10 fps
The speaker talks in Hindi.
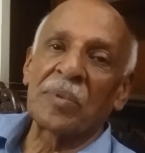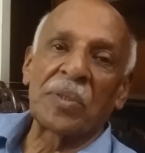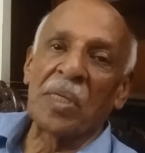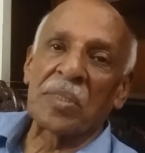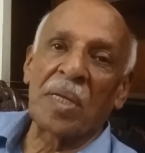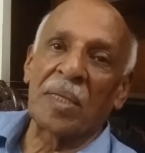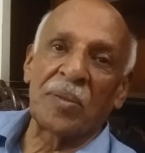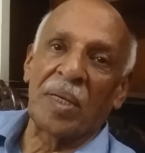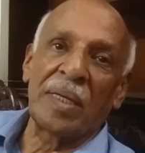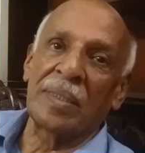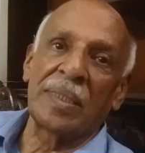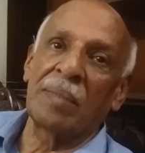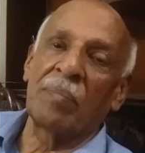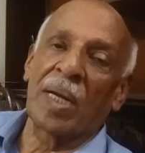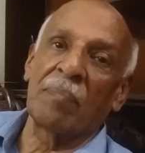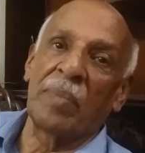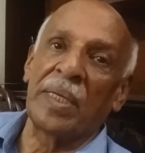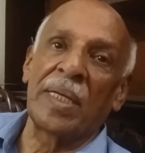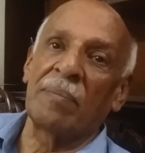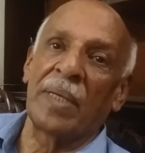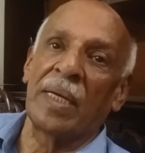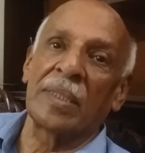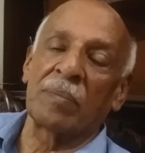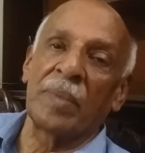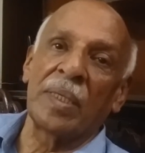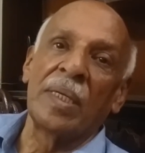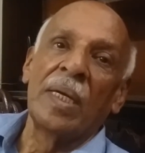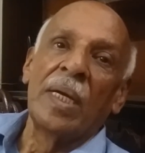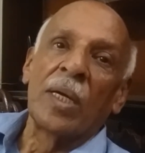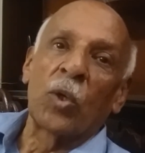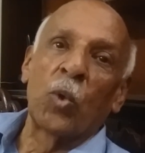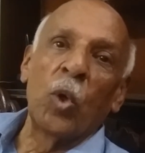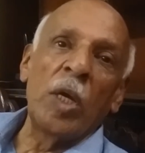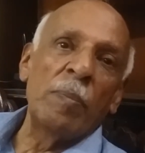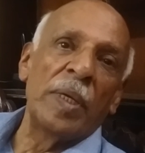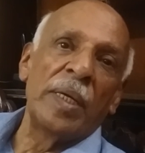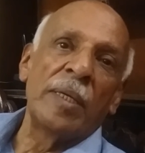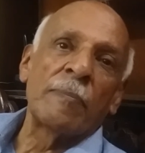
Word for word: सिलसिला जो है ये बड़ा बेढब है इसमें कोई भी